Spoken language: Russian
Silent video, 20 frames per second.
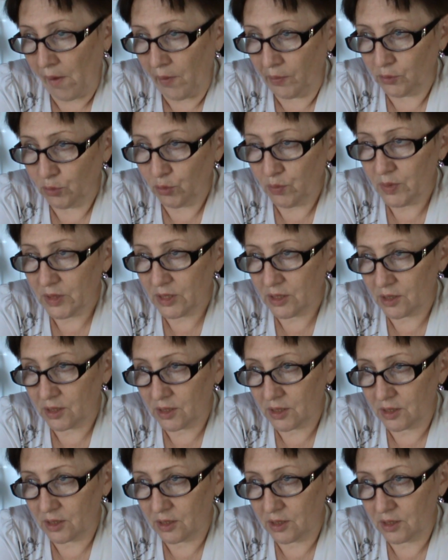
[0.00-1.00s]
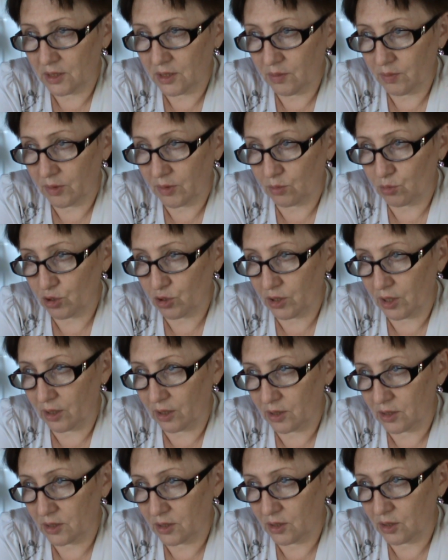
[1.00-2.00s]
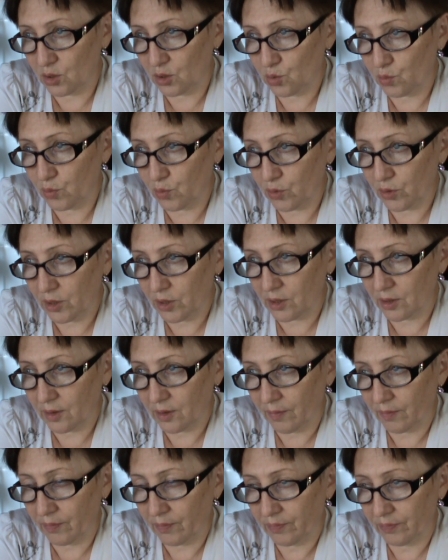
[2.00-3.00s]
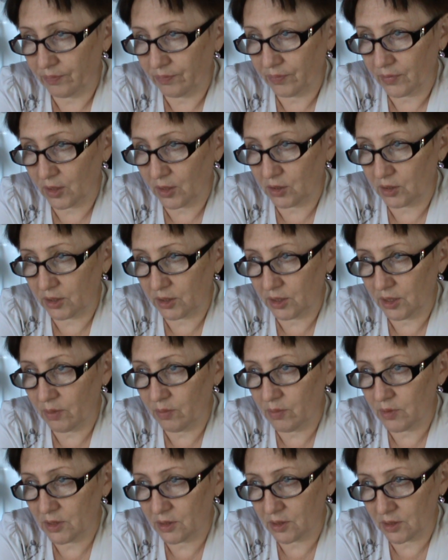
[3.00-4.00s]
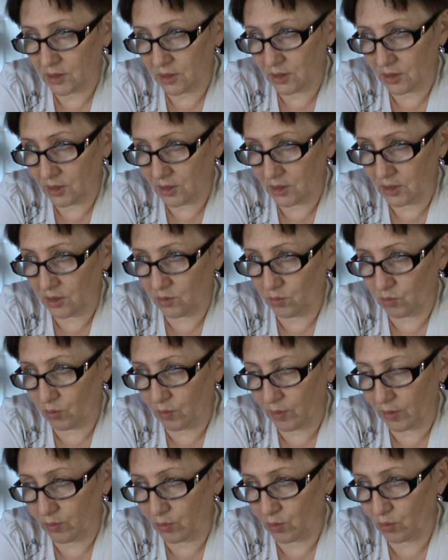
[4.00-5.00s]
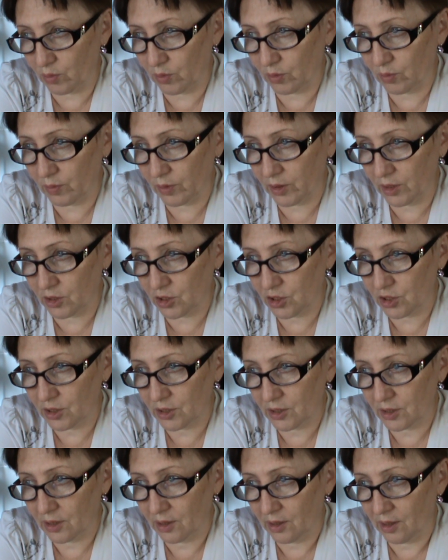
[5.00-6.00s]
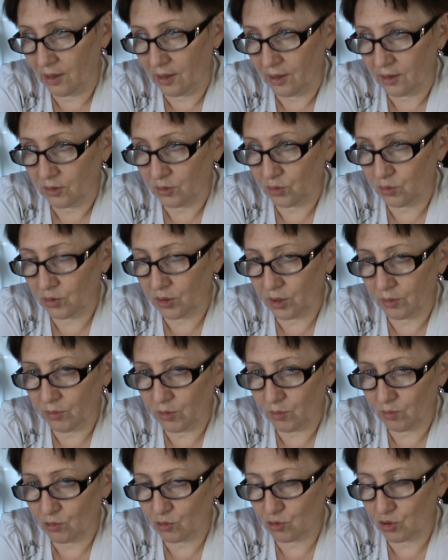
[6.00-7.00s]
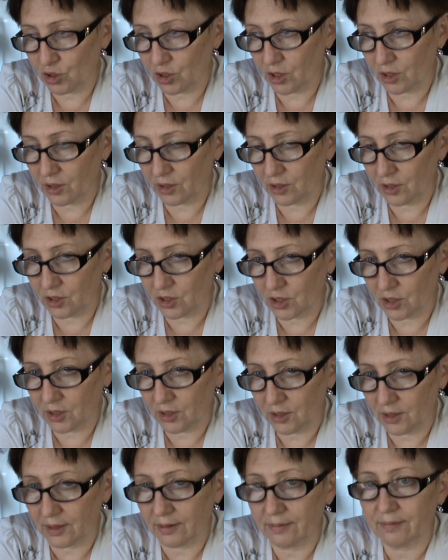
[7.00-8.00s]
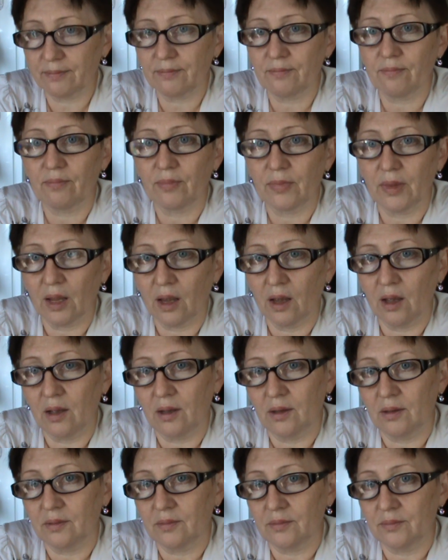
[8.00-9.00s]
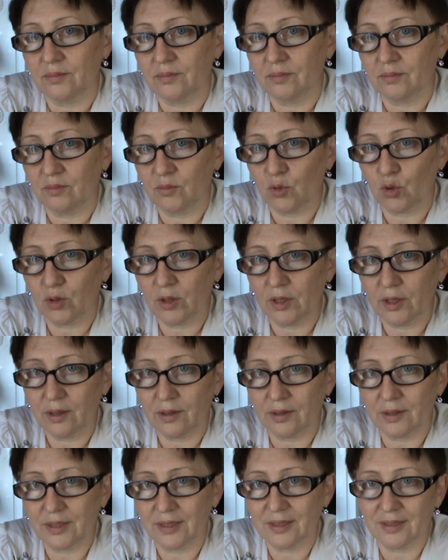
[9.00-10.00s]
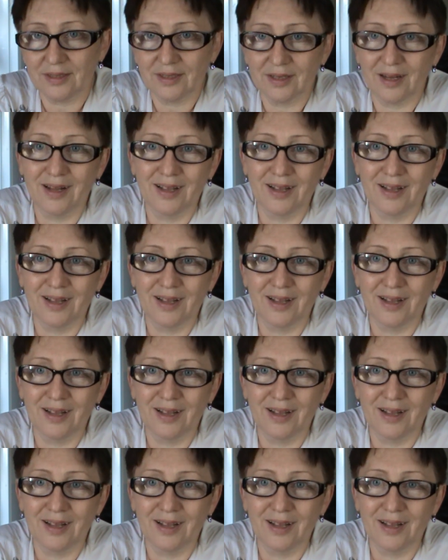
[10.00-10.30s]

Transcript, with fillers: Но «Ну, без анестезии, потому что кариес не глубокий. Она говорит, я без анестезии ему попробую полечить. Но ну, он там немножечко, конечно, это мурлыкал, сидел.